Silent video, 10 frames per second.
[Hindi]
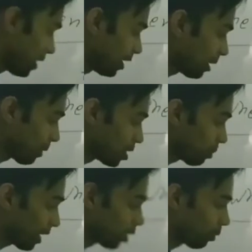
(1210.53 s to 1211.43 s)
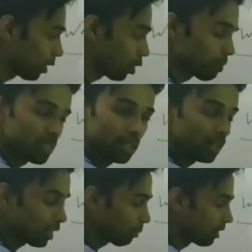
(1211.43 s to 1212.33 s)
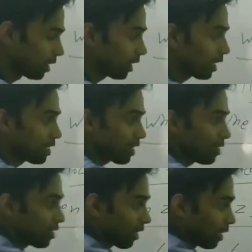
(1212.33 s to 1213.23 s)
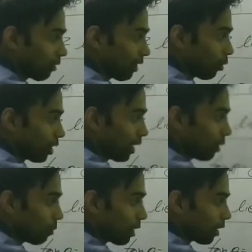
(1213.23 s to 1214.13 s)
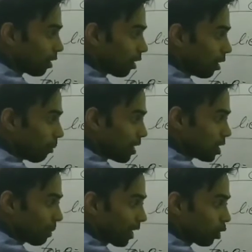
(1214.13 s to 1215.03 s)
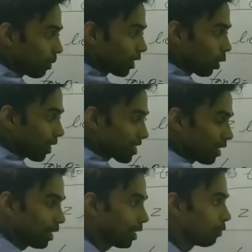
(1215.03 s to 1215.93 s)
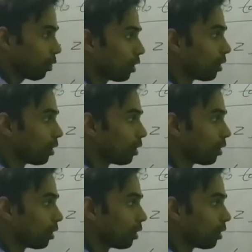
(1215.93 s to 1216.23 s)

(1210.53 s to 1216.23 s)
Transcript: पे ये प्रिंसिपल आर्ग्यूमेंट को रिप्रेजेंट नहीं कर रहा है मैंने इस एक एंगल की वैल्यू निकाली अभी मैंने प्रिंसिपल आर्ग्यूमेंट क्या होगा इसका नेगेटिव